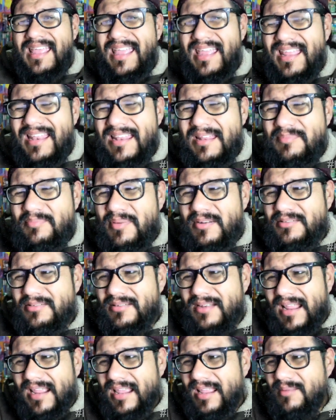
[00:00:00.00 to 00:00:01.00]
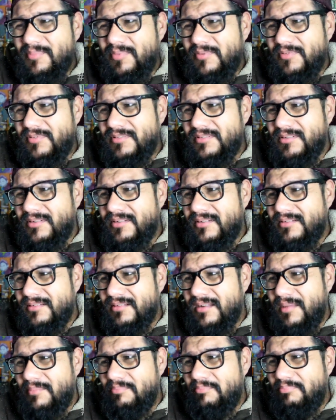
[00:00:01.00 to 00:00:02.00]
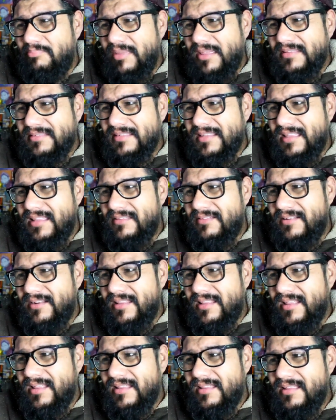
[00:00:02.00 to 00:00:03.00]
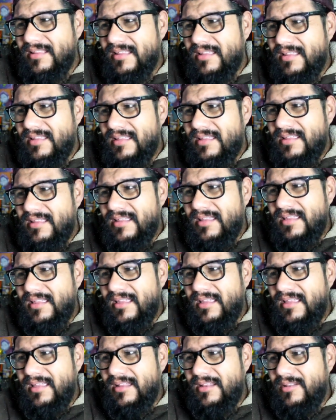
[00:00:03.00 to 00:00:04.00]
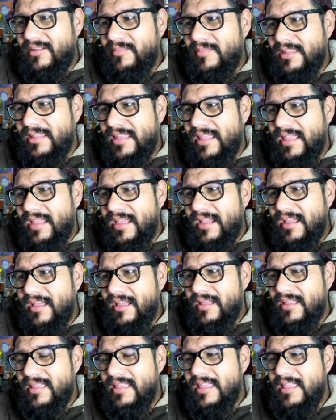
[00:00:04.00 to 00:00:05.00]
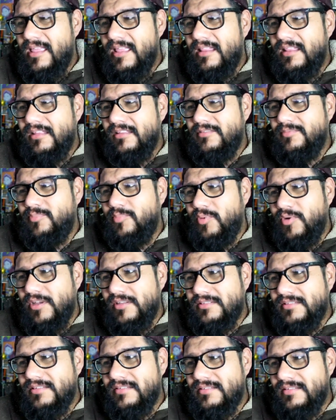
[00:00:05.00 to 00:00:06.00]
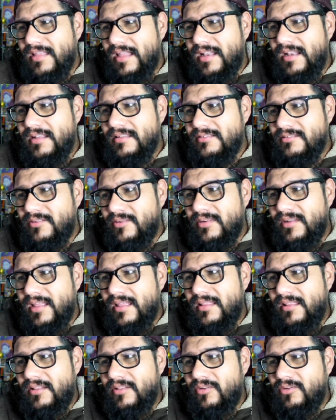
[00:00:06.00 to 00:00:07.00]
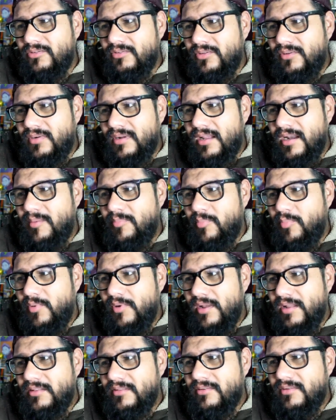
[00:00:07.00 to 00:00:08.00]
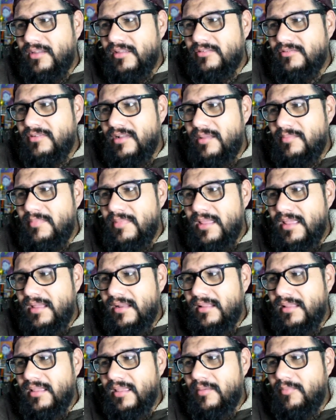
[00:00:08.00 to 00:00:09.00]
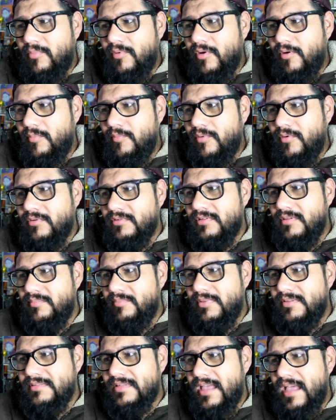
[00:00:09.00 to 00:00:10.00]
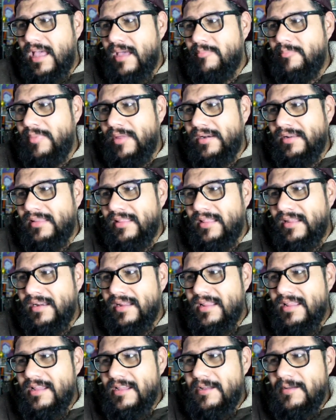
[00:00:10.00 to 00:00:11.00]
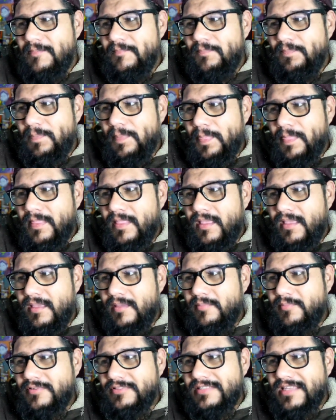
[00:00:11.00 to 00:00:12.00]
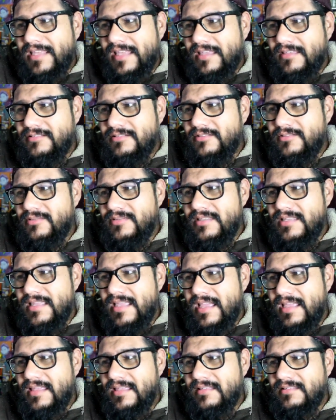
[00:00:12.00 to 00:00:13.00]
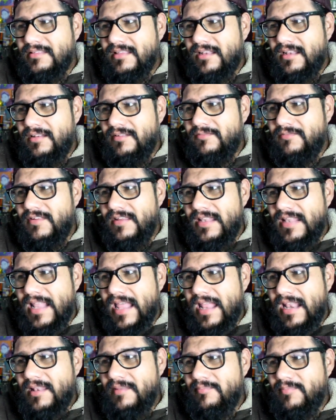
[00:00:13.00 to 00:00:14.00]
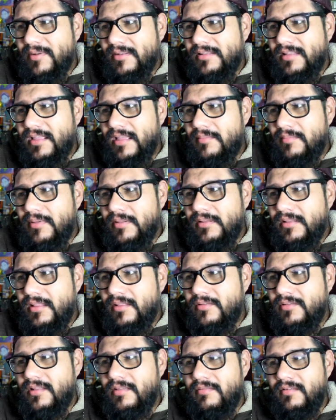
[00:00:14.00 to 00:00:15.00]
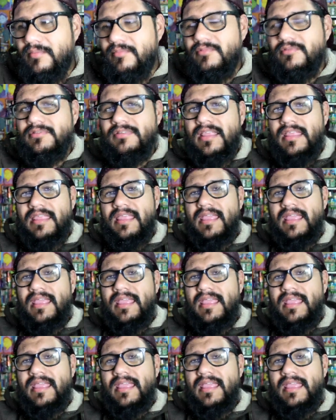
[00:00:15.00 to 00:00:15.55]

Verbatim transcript: el, personaje, el profesor, la pesta de verdad, eh, no me llega, y después está la historia del doctor crapulento, que es una mierda y que poco a poco se empieza a perder eh, pues en esto y ahí es en el final prácticamente donde vemos que